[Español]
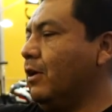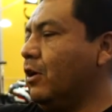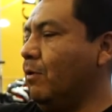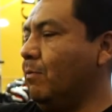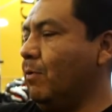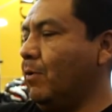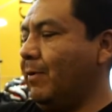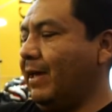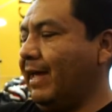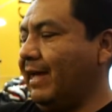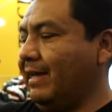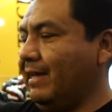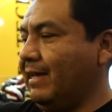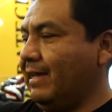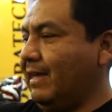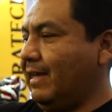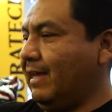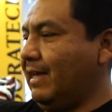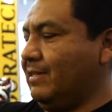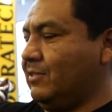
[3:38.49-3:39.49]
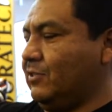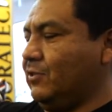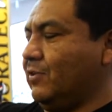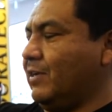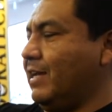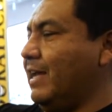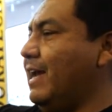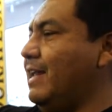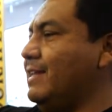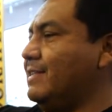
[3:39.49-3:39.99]
Como ven, esto
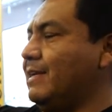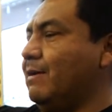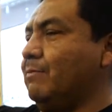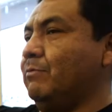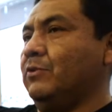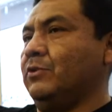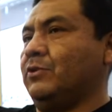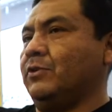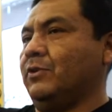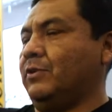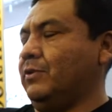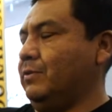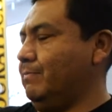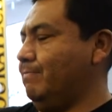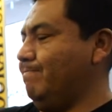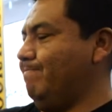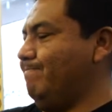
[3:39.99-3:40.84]
realza mucho